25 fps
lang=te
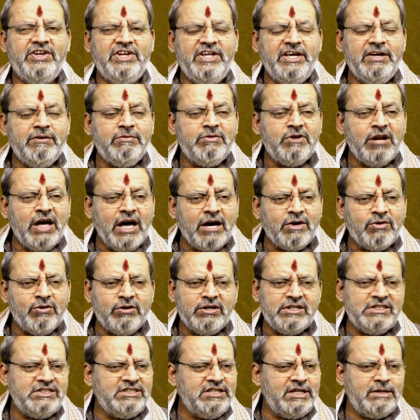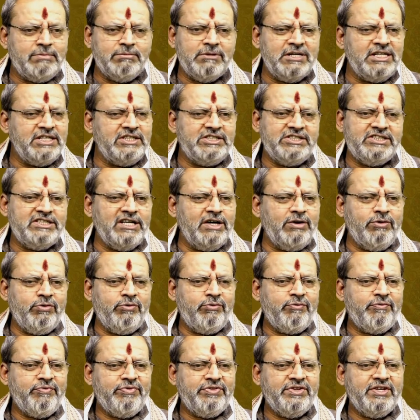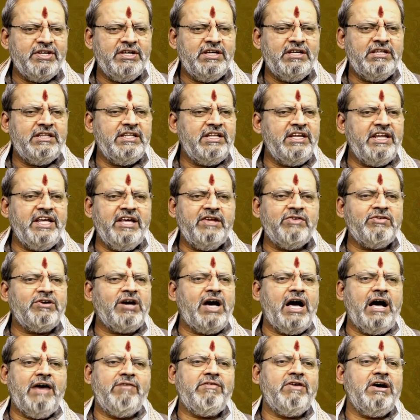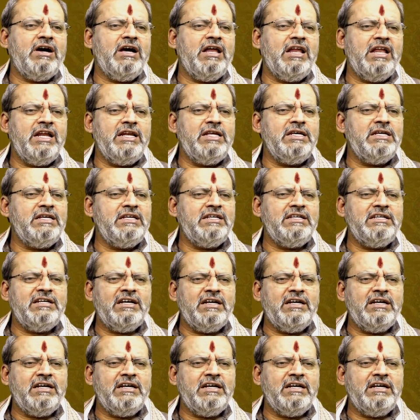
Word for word: నీవు నాకు ఒక జన్మనిచ్చావు ఇది నేను కావాలని